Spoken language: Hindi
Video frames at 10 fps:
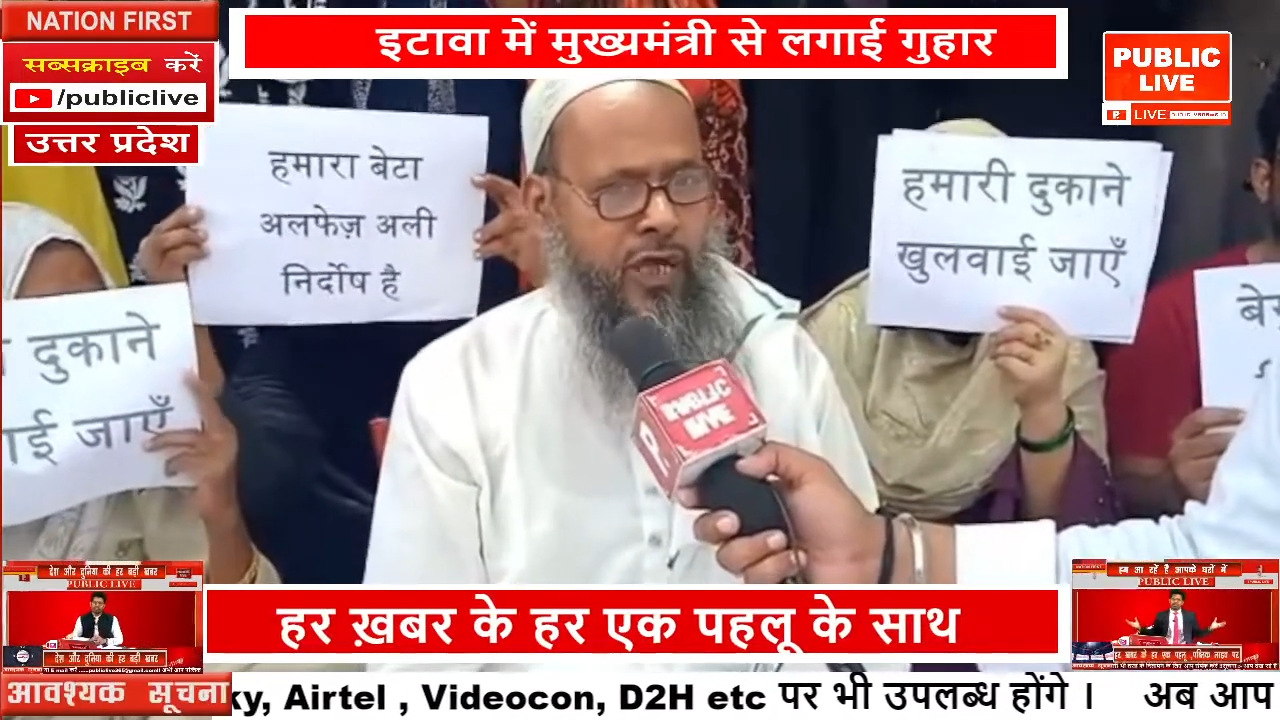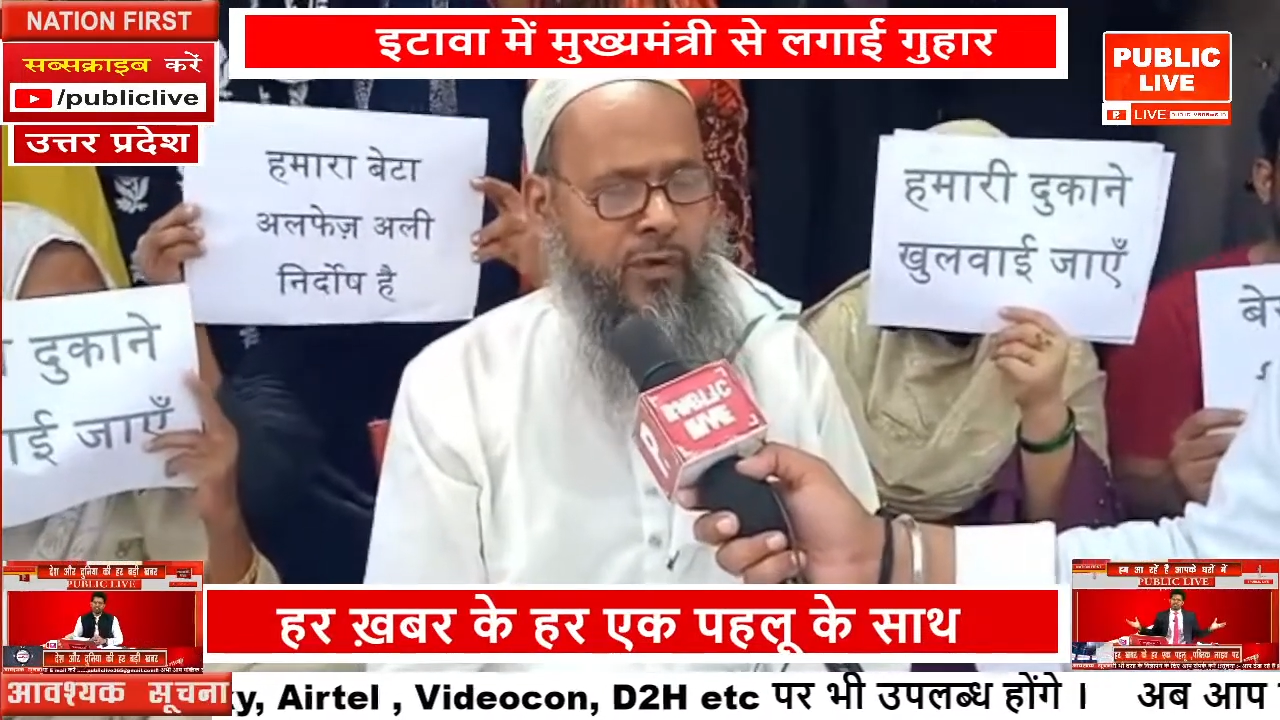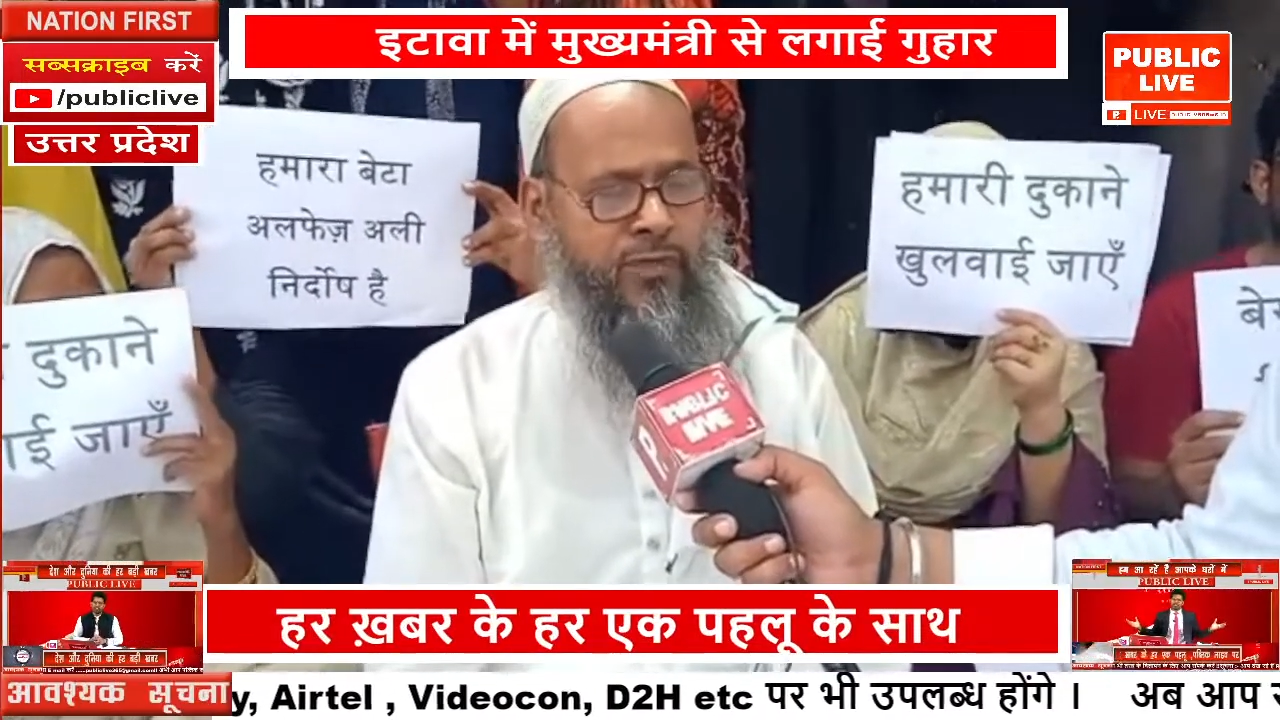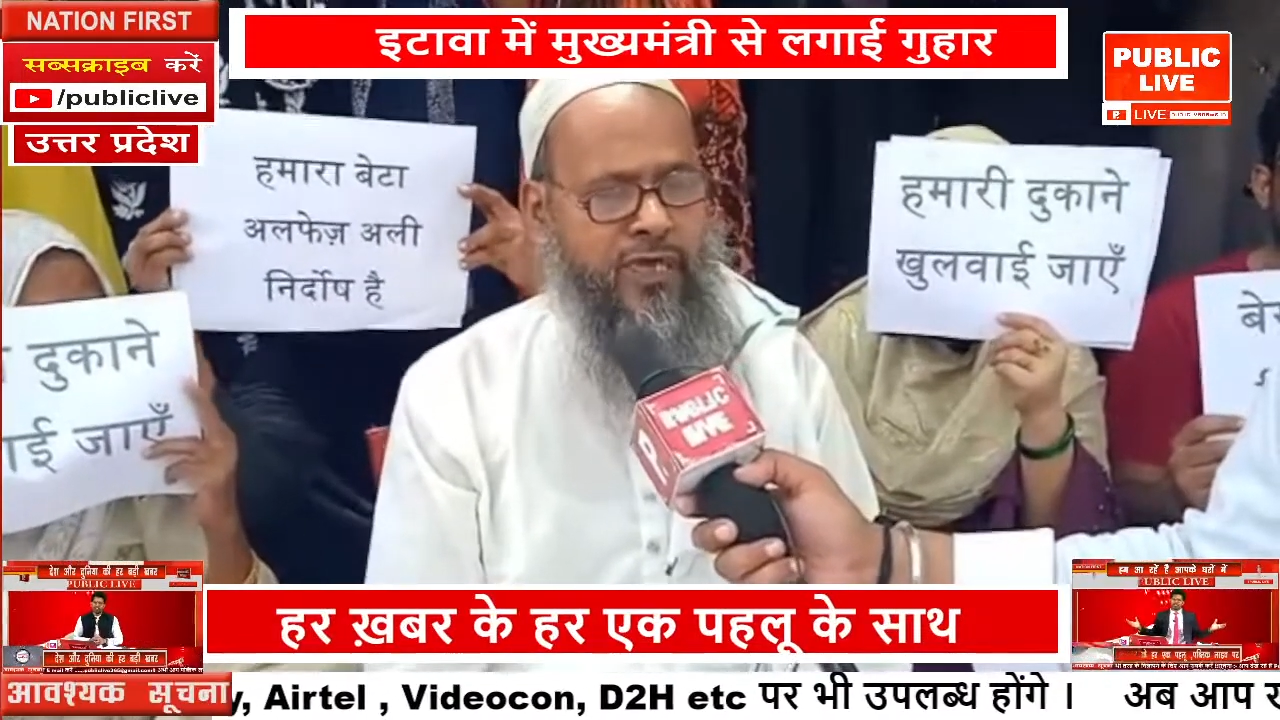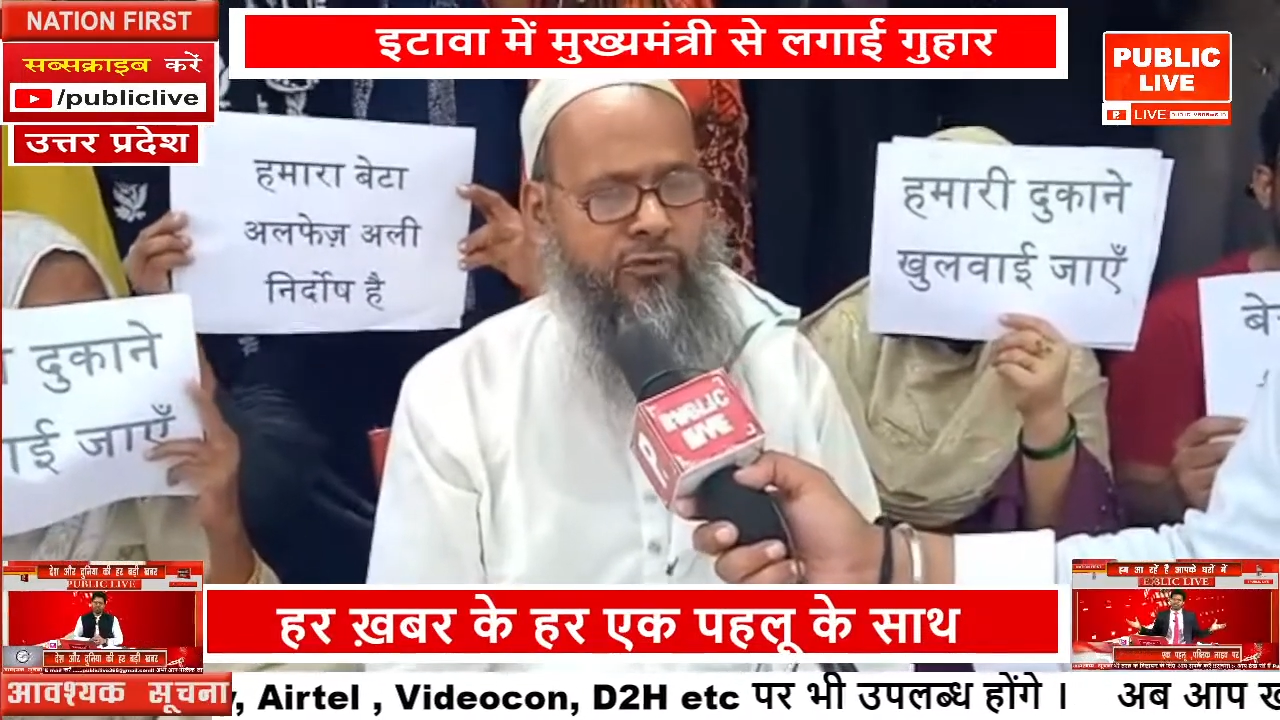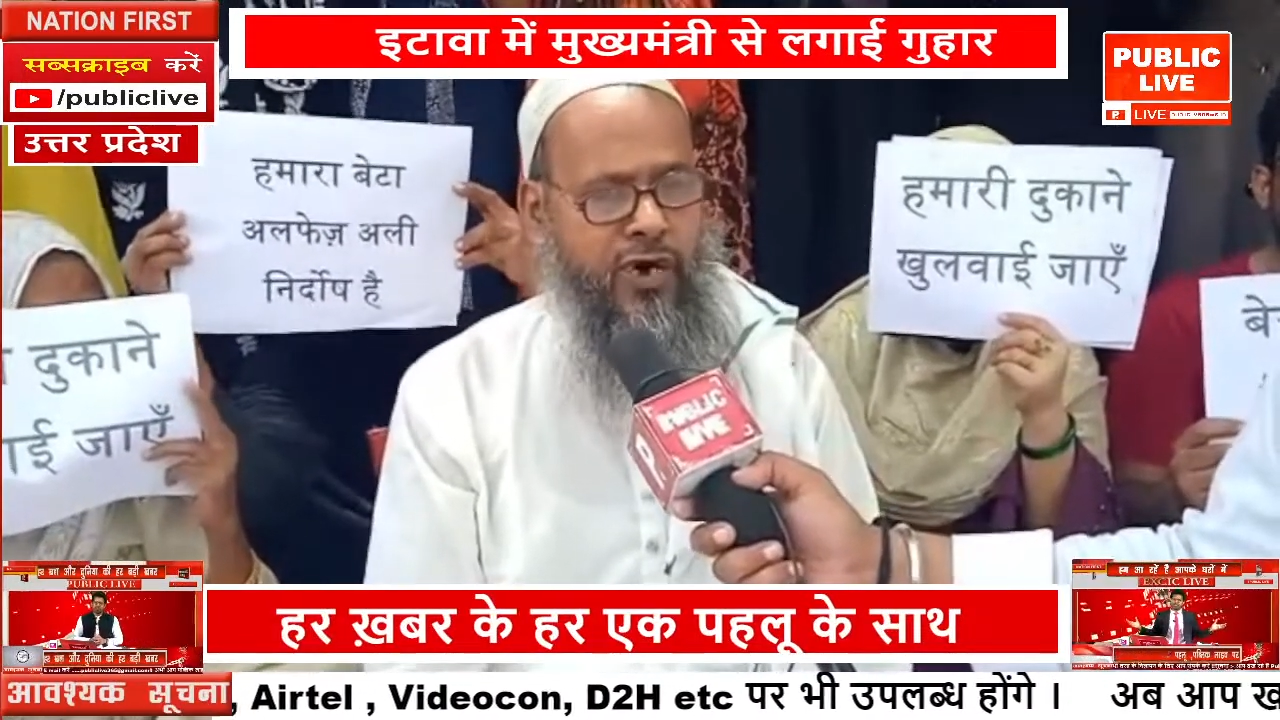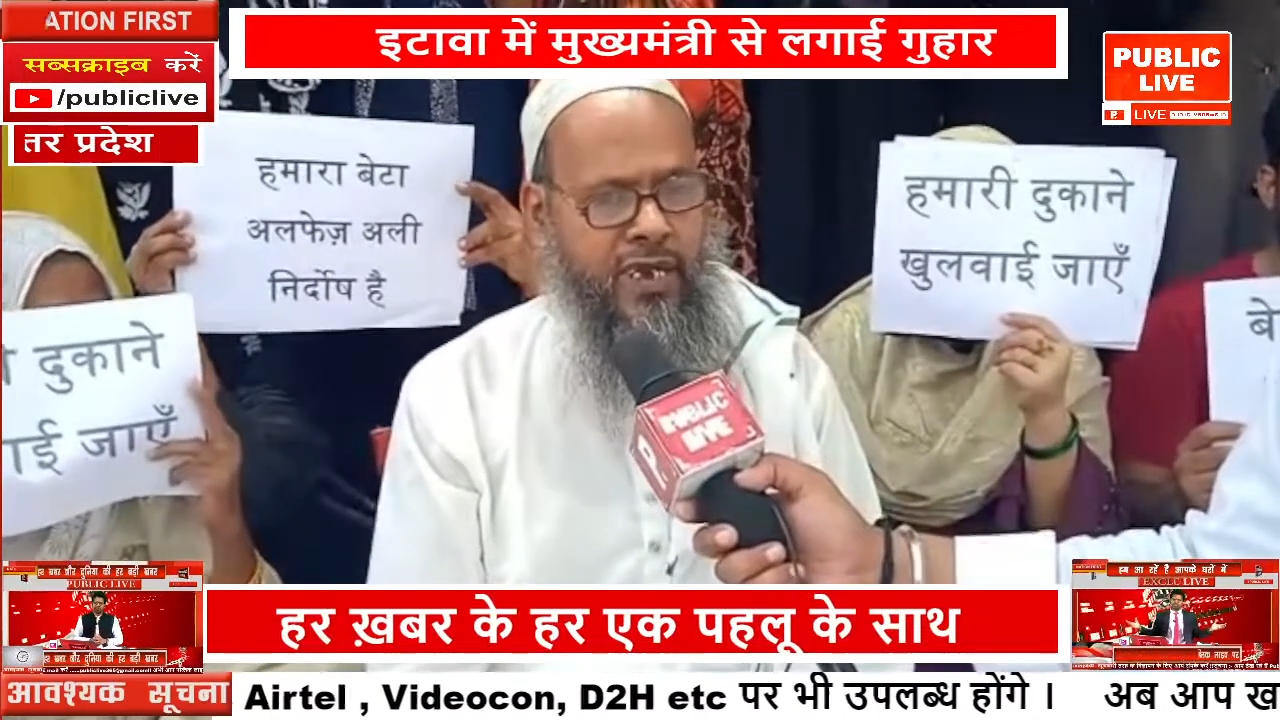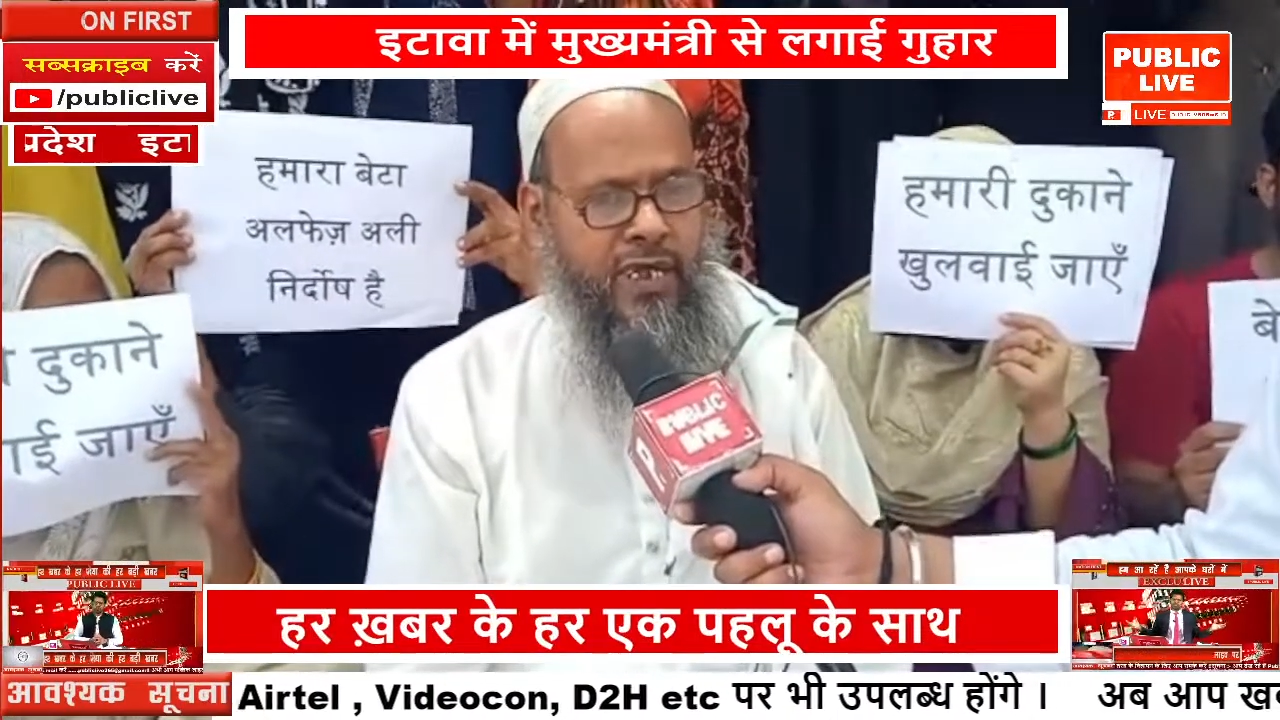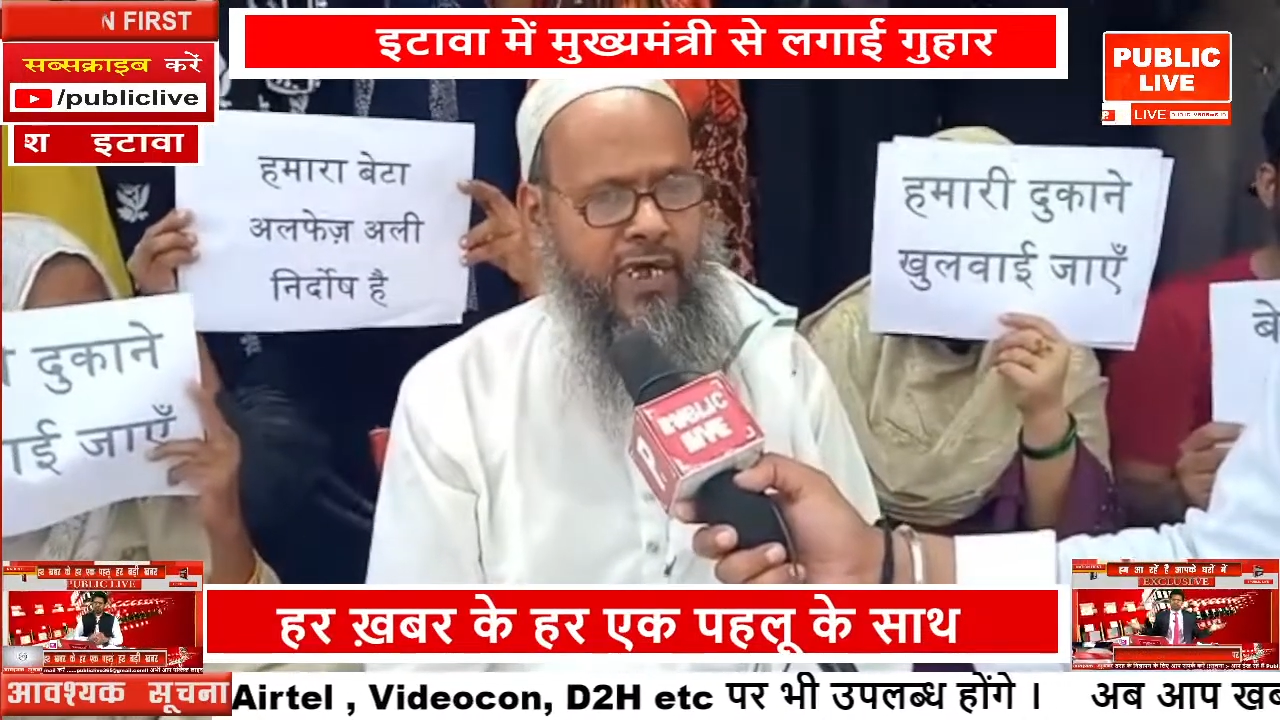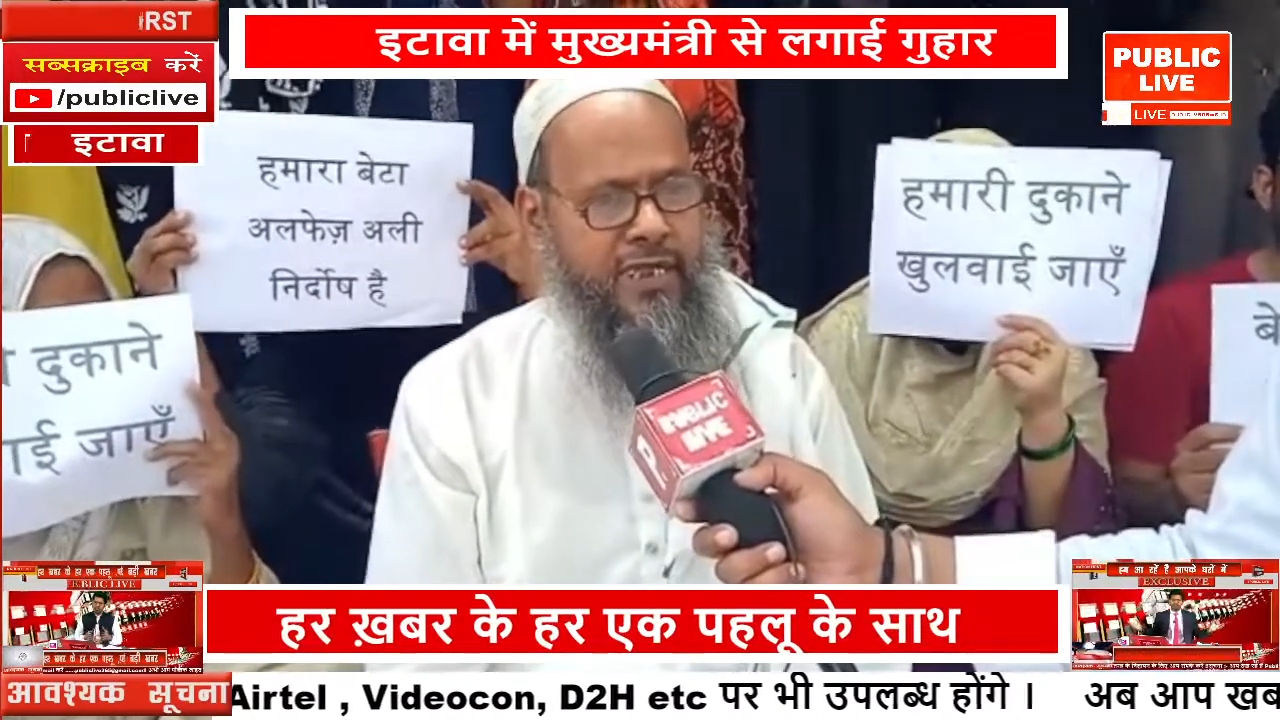हम ये
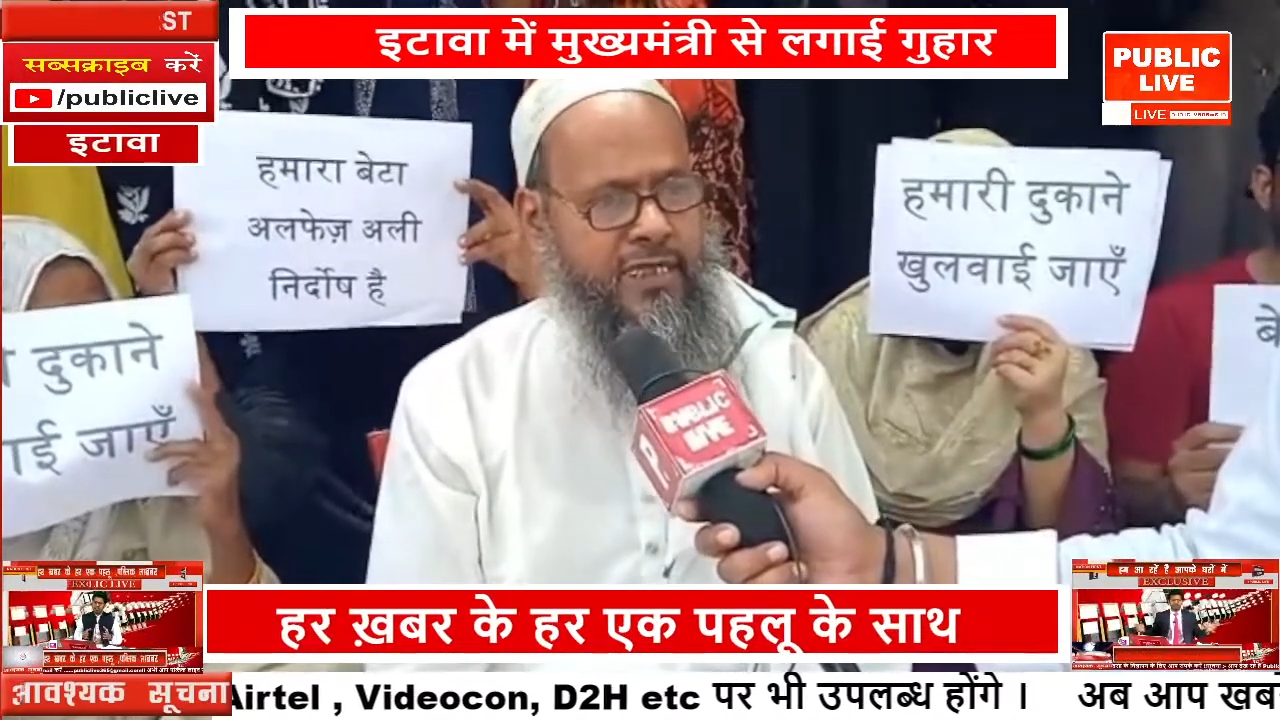गुहार लगाना